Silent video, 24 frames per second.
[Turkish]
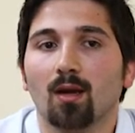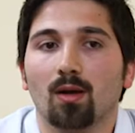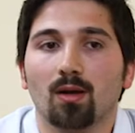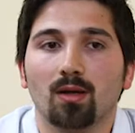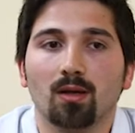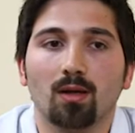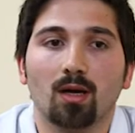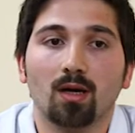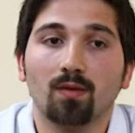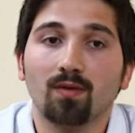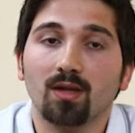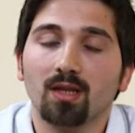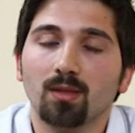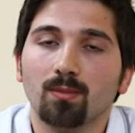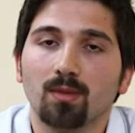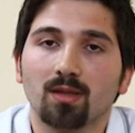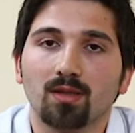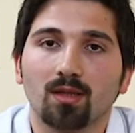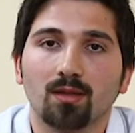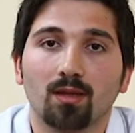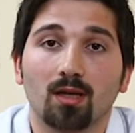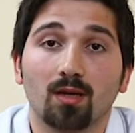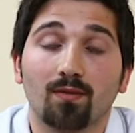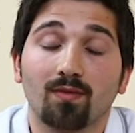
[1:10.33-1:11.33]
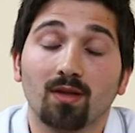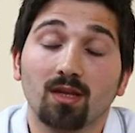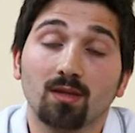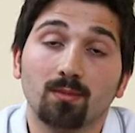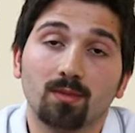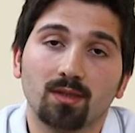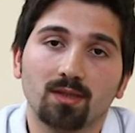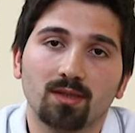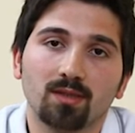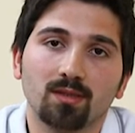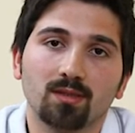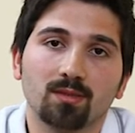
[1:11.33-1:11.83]
ee, havalimanı,
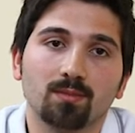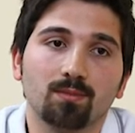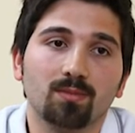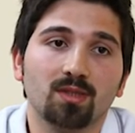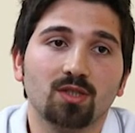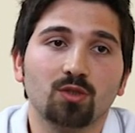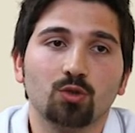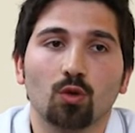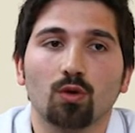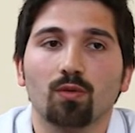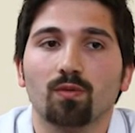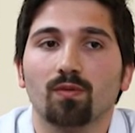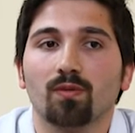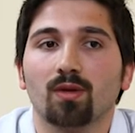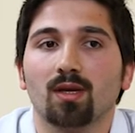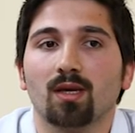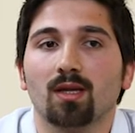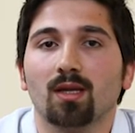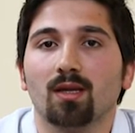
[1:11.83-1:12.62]
havalimanı birçok e,